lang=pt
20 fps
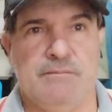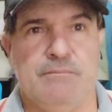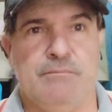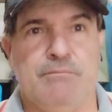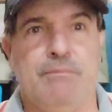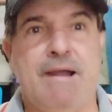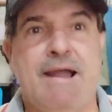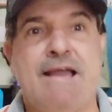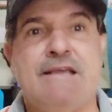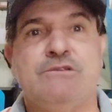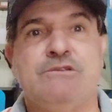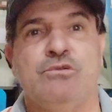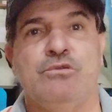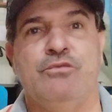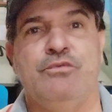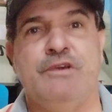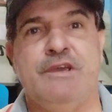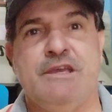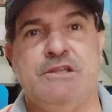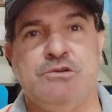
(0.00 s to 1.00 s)
Mais um
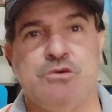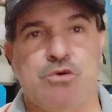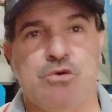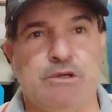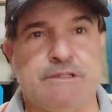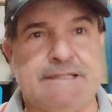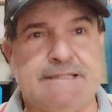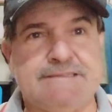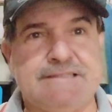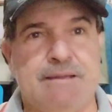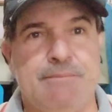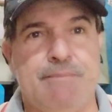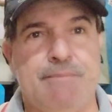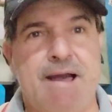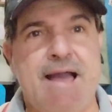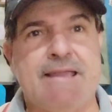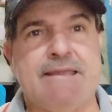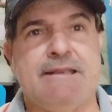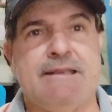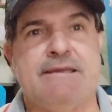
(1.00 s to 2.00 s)
vídeo contra essa
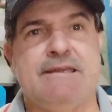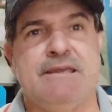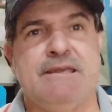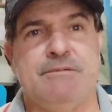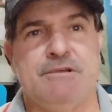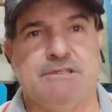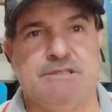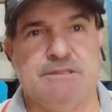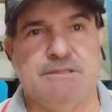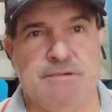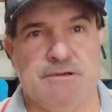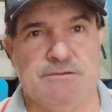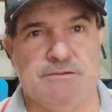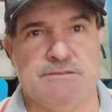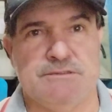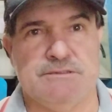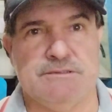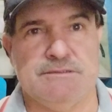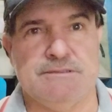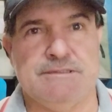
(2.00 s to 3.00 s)
máquina aqui, meus
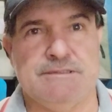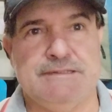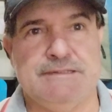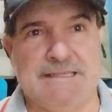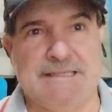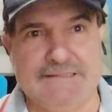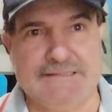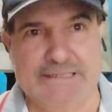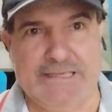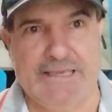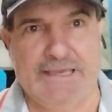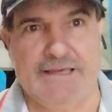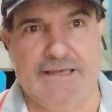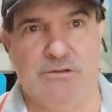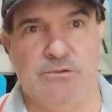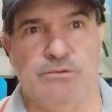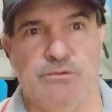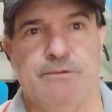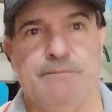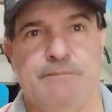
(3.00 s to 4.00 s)
irmãos, da
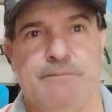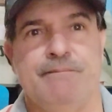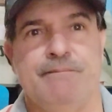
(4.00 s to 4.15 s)
Cielo.